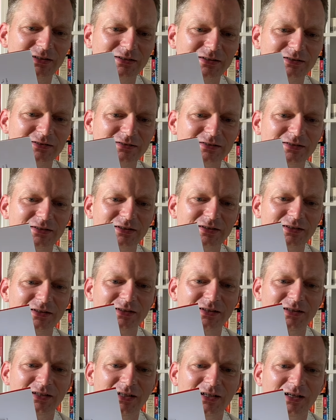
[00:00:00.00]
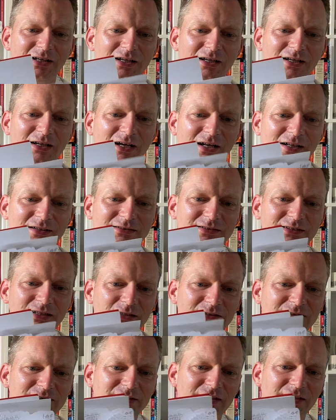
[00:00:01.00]
z
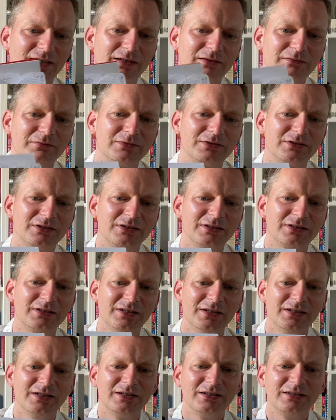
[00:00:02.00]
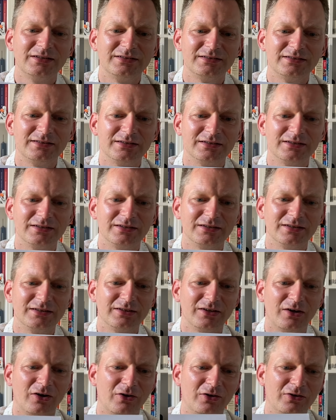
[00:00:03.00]
Alcestem,
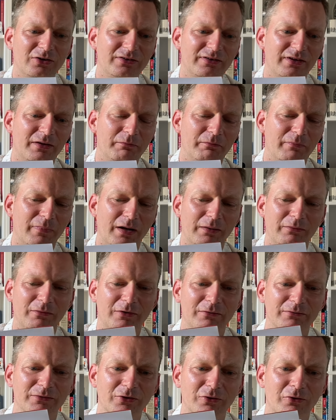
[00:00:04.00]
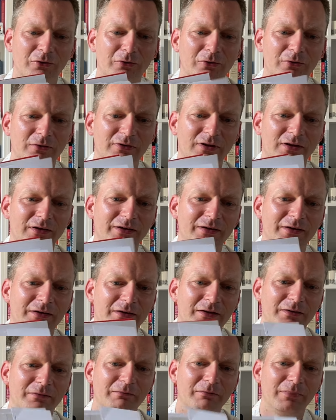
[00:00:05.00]
z ojcem, mamą, no kurde,
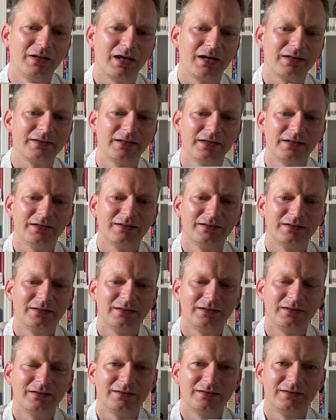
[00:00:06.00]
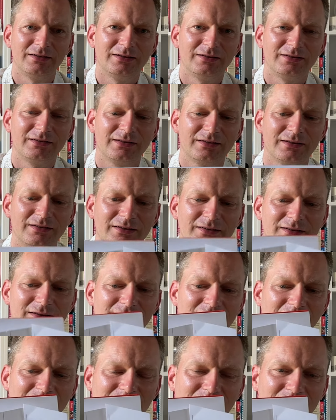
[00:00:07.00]
blade.
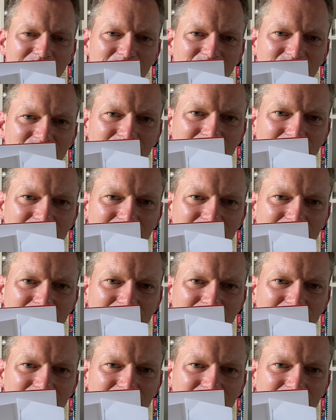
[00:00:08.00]
Tak nie może